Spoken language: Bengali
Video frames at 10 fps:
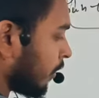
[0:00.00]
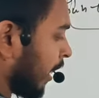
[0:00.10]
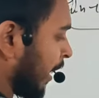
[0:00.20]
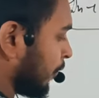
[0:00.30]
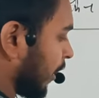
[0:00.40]

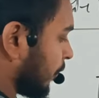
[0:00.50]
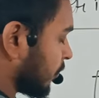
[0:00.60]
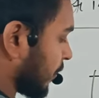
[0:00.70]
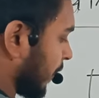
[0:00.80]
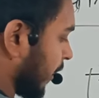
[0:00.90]
আমি বললাম
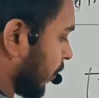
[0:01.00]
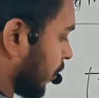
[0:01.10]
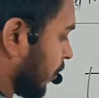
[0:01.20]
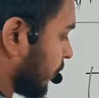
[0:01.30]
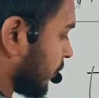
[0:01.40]
হচ্ছে ভাই
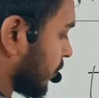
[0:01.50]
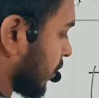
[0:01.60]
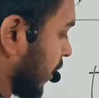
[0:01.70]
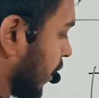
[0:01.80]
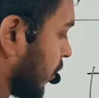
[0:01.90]
এরকম
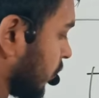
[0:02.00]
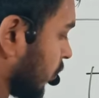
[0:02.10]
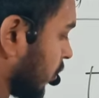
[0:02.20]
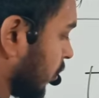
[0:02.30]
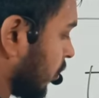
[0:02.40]
যে
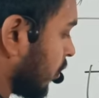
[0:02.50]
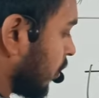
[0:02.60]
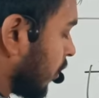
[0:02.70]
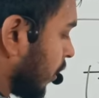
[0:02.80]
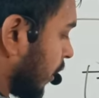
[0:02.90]
ধরো
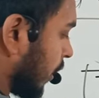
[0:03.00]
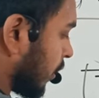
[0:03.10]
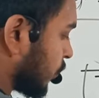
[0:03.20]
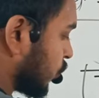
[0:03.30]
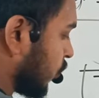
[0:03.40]

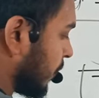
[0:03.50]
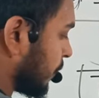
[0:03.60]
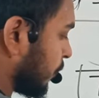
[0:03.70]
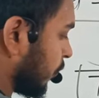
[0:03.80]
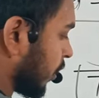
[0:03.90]
সুইমিং
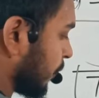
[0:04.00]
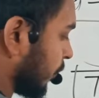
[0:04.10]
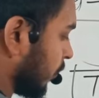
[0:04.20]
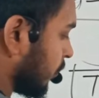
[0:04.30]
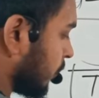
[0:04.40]
পুল কি
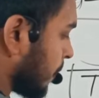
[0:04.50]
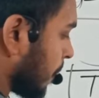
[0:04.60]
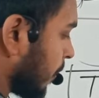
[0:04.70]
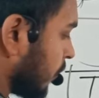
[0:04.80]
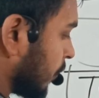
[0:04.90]
পুল
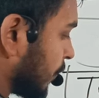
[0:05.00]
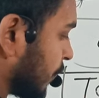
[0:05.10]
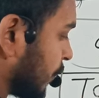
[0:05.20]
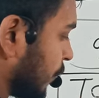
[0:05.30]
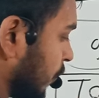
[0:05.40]

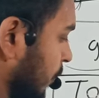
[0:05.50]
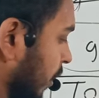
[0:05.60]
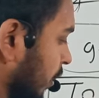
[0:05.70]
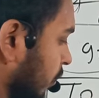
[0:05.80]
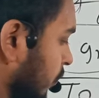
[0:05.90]

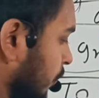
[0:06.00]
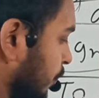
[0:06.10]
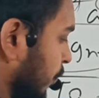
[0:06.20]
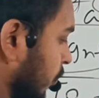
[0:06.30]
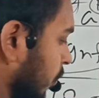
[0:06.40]
সুইমিং
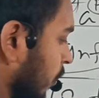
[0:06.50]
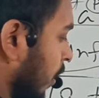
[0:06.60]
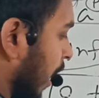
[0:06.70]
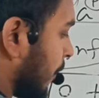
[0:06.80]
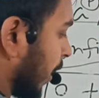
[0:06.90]
পুল
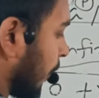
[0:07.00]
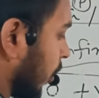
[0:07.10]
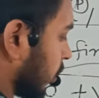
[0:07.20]
আমাকে বলো